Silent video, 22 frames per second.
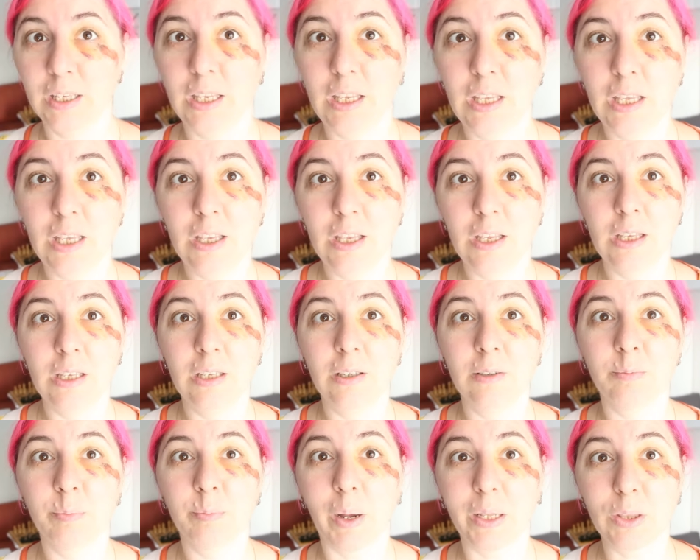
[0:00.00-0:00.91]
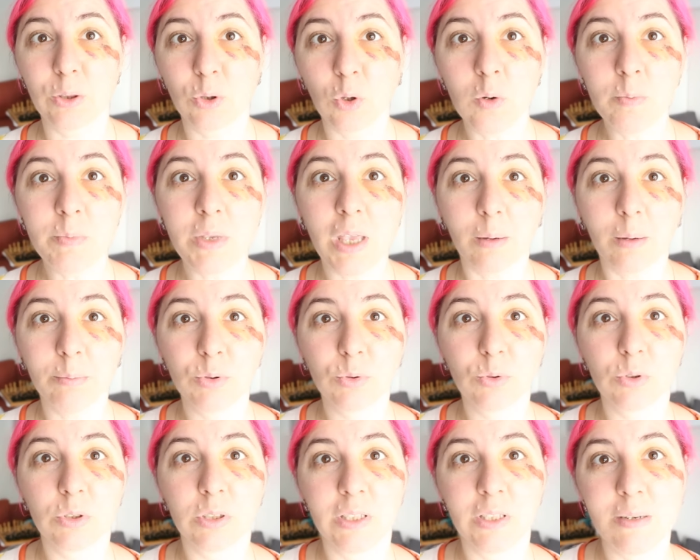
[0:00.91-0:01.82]
и потом я
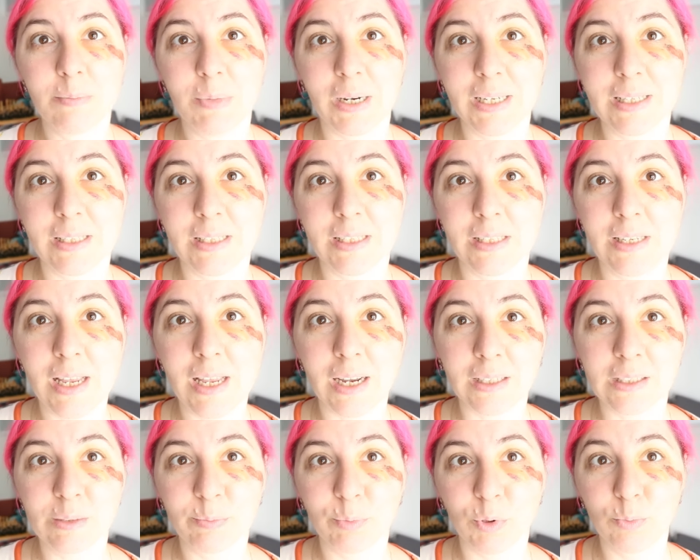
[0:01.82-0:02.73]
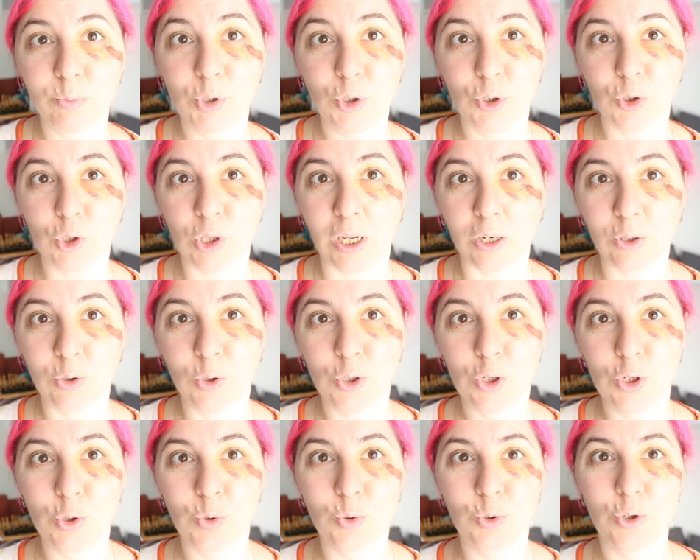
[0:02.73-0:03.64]
буду снимать синяк с помощью
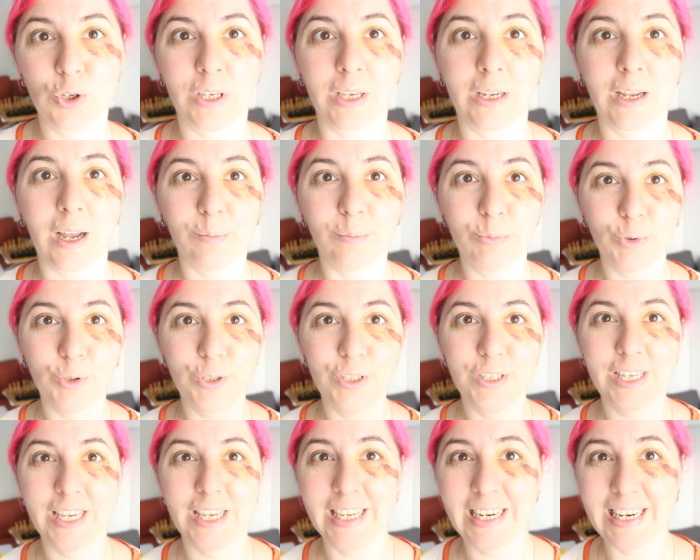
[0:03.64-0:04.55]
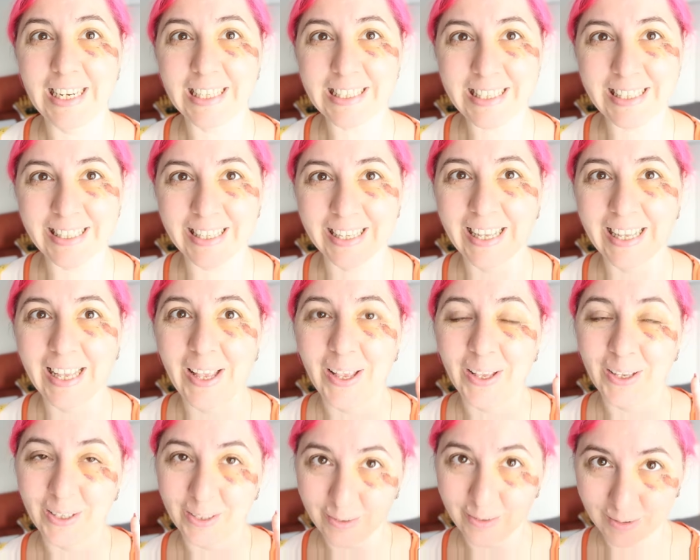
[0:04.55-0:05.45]
такой штучки. Кому интересно,
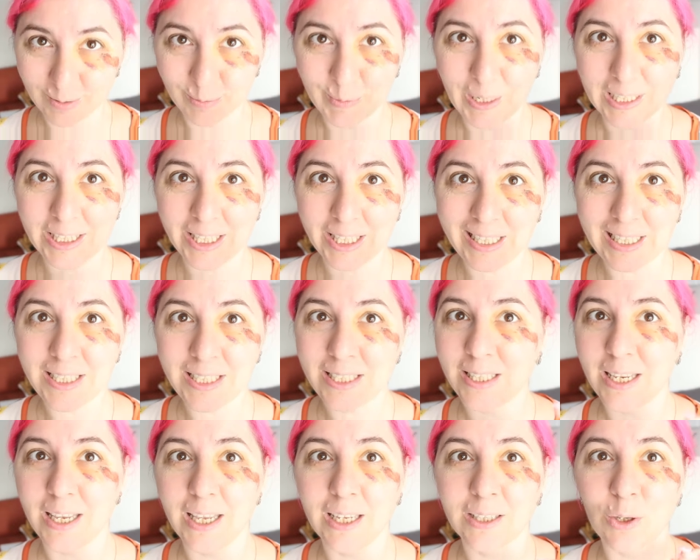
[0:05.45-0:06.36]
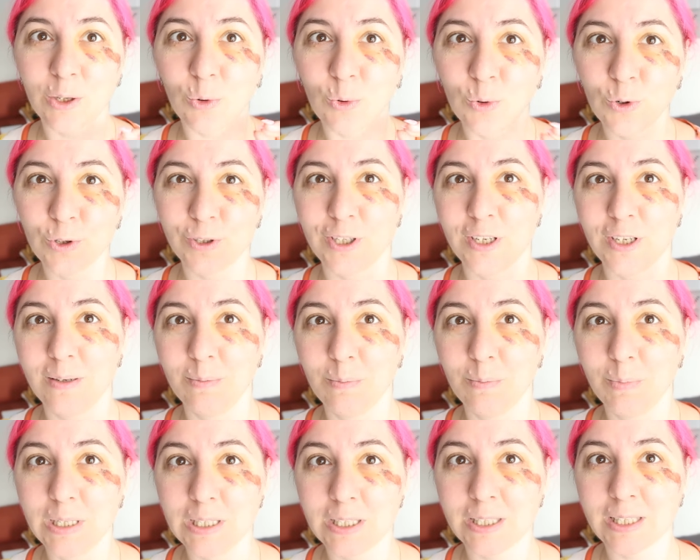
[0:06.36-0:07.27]
смотрите, это
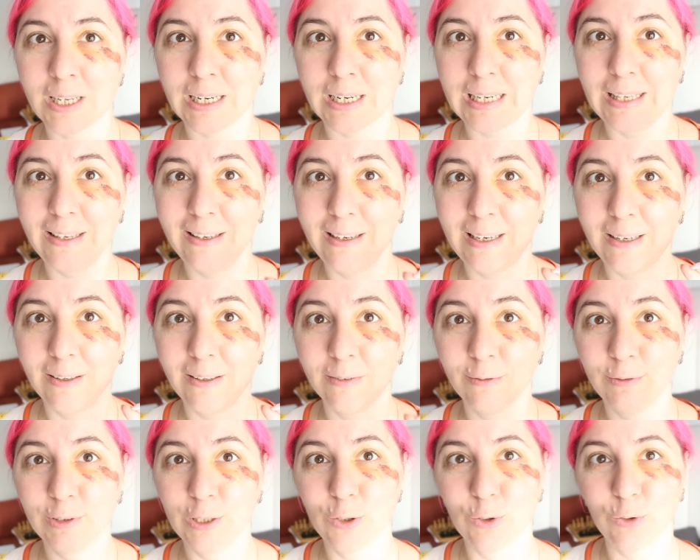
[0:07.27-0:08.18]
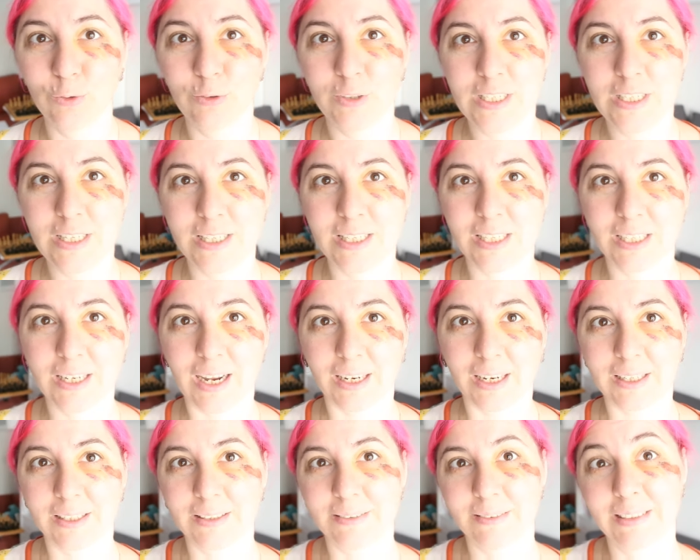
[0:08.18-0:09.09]
очень быстро, и вы увидите,
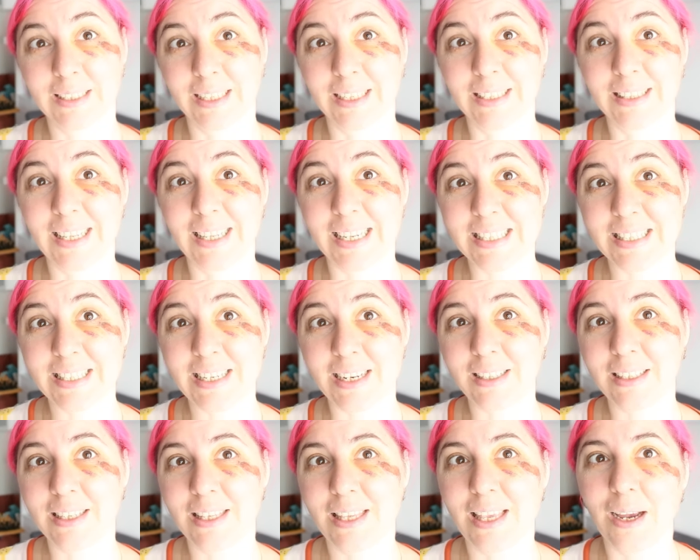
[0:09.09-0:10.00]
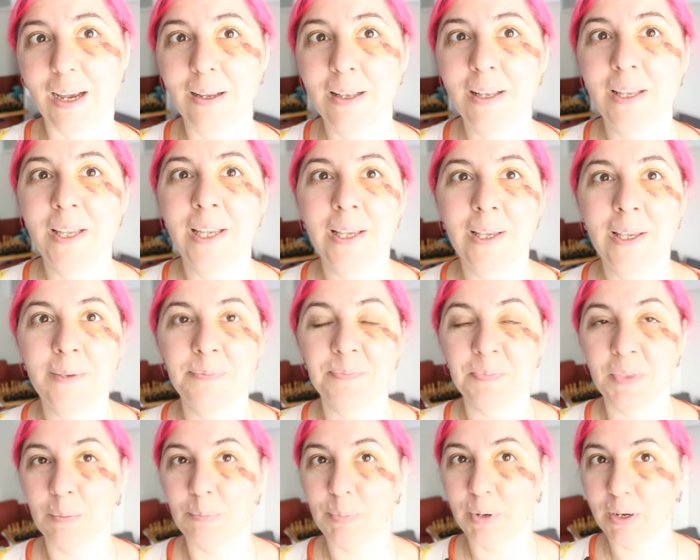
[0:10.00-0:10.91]
как на глазах я
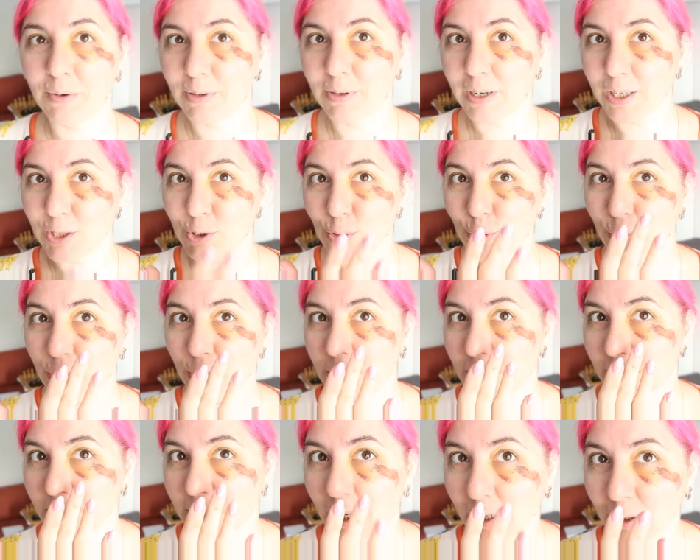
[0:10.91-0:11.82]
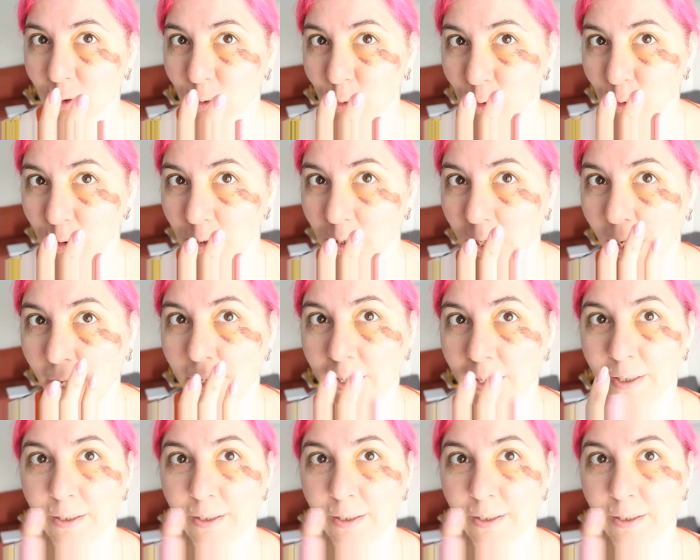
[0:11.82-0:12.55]
превращусь из такую